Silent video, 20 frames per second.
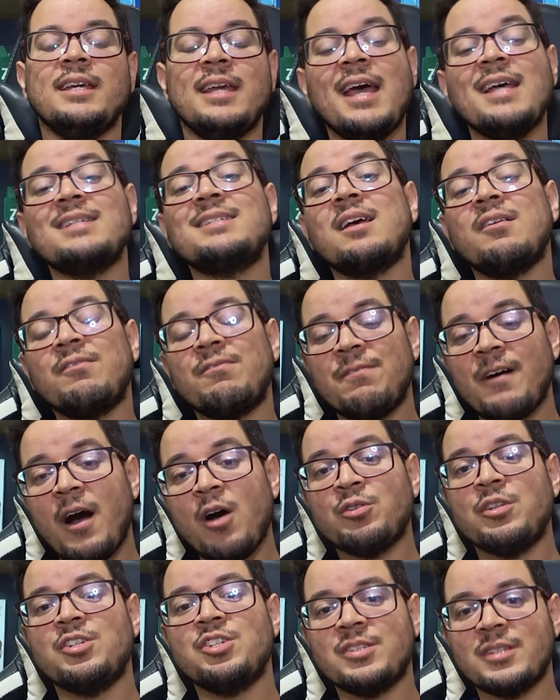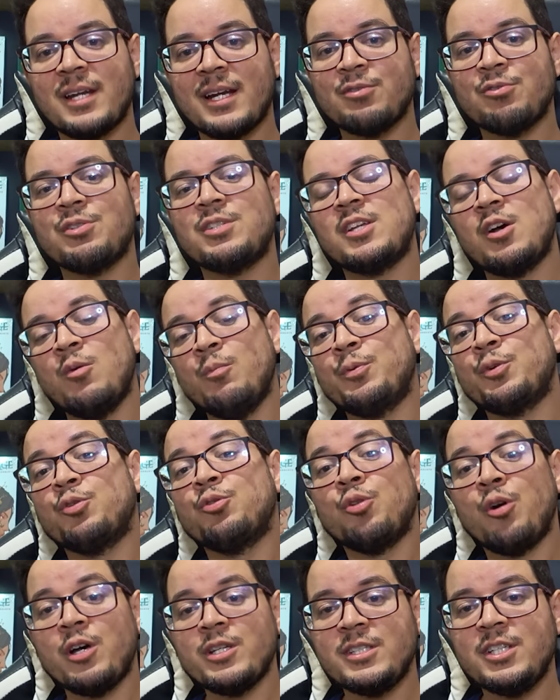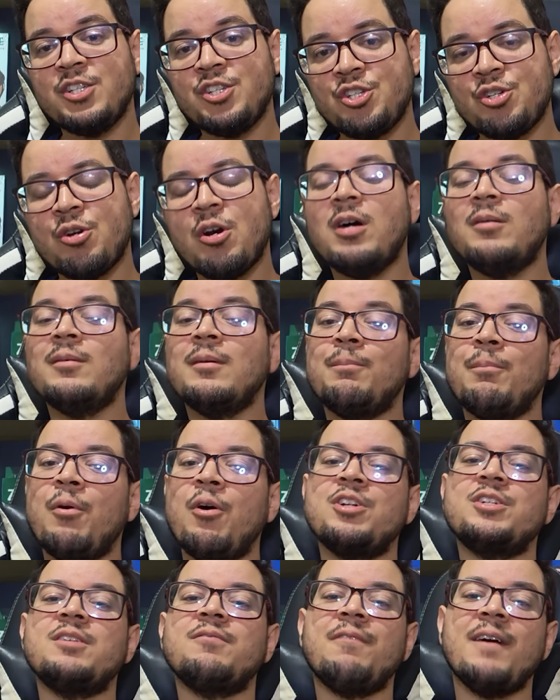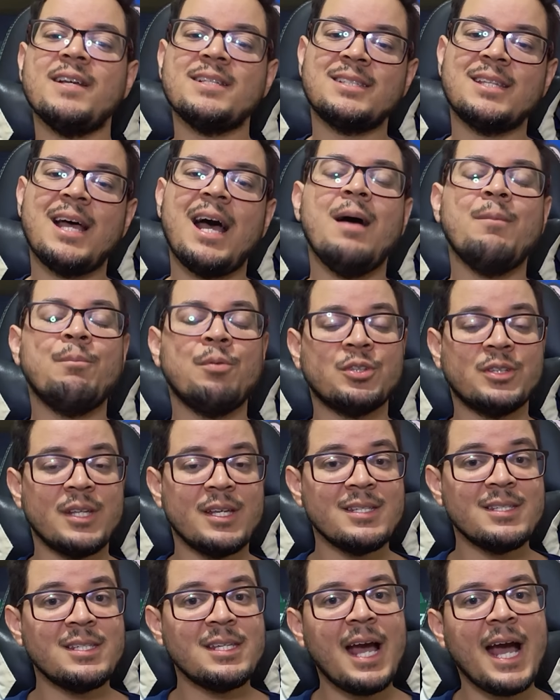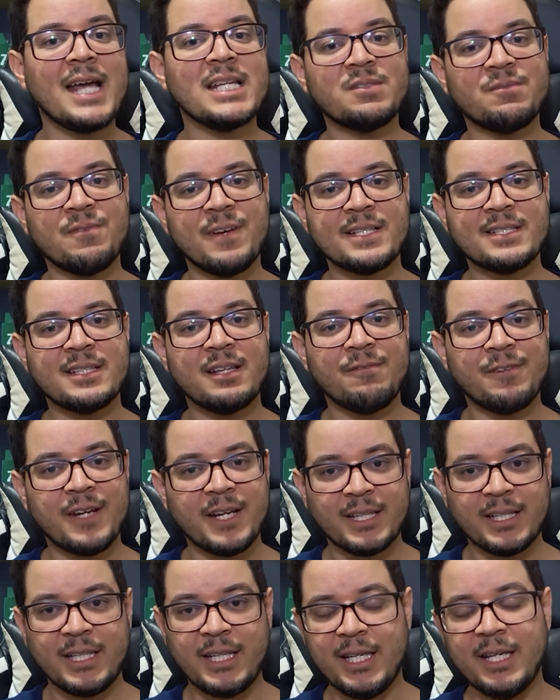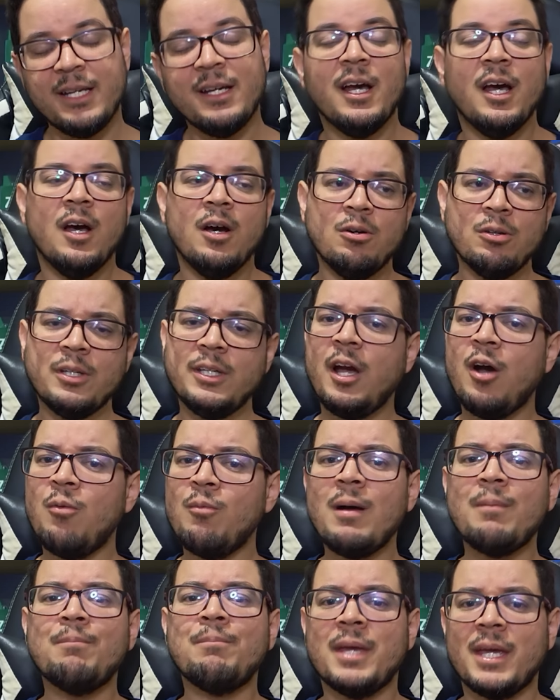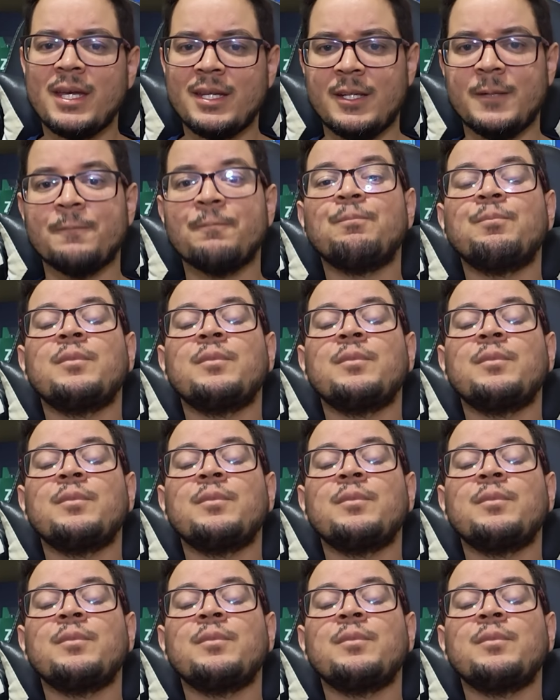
e essa falta de tradução para o nosso idioma pode afastar potenciais fãs da franquia, o que é uma pena.